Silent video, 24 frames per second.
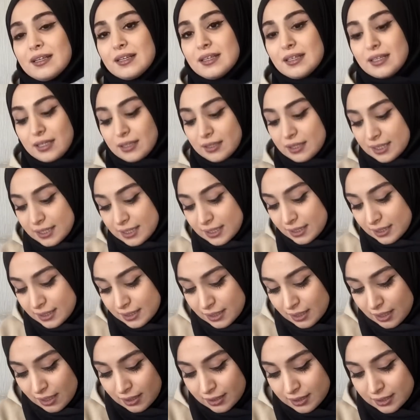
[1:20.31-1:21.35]
Yani dizinizin
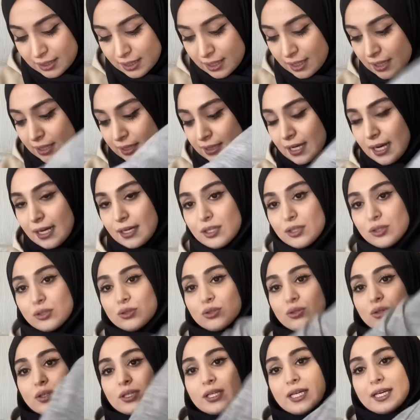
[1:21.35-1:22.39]
altına kadar
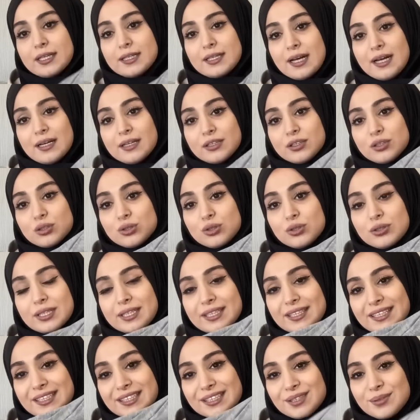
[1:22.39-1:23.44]
gidiyor. Kenarları şöyle
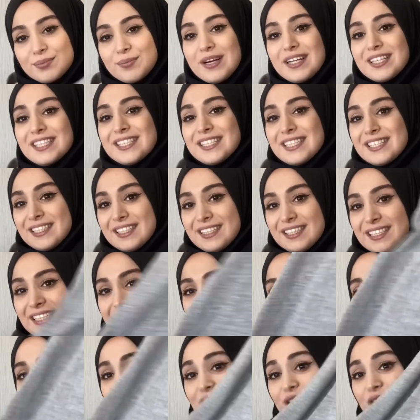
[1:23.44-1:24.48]
yırtmaçlı
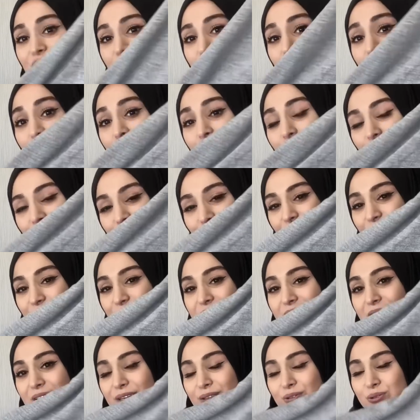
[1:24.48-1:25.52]
çok
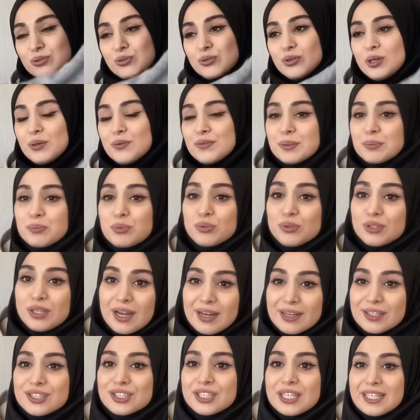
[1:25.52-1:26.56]
güzel duruyor ve bu
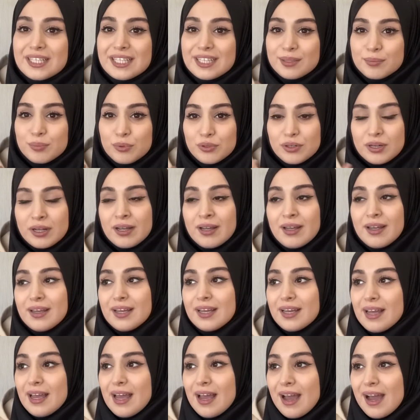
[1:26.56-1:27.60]
tarz şeylere böyle
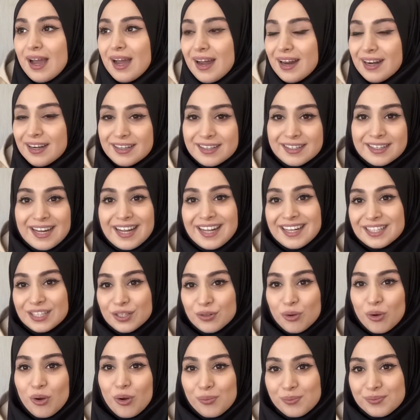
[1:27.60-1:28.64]
her renkle
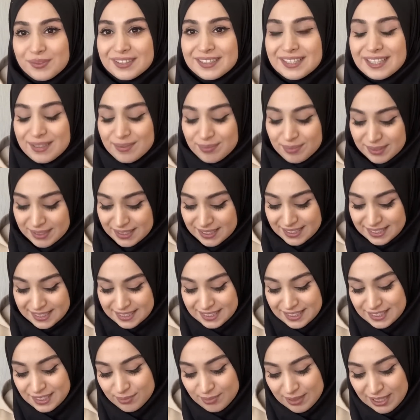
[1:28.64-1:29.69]

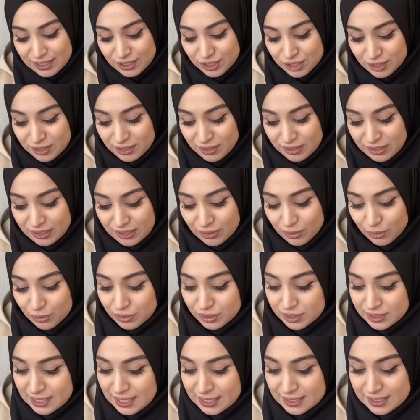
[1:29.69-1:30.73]
kombinleyebilirsiniz. Bence e, o
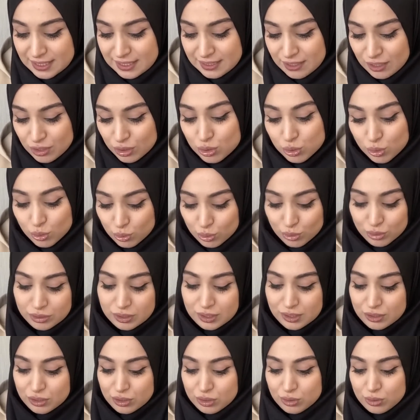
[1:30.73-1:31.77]
yüzden zaten çok
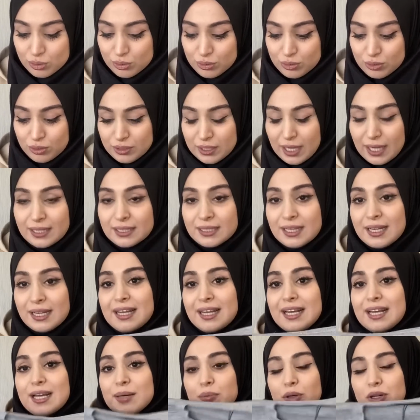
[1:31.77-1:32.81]
kullanışlı oluyorlar.
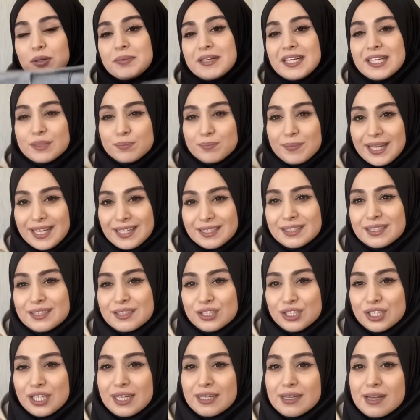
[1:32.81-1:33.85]
Böyle biraz basic
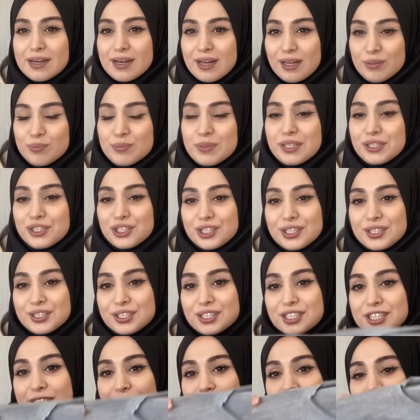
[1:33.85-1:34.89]
şeyler almaya
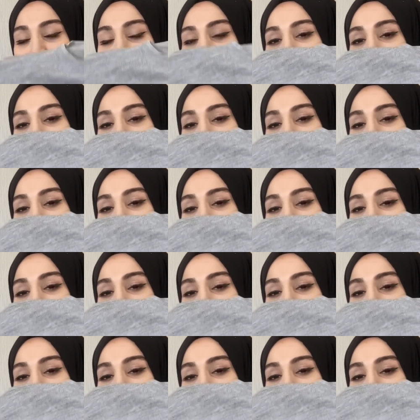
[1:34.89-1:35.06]
çalıştım.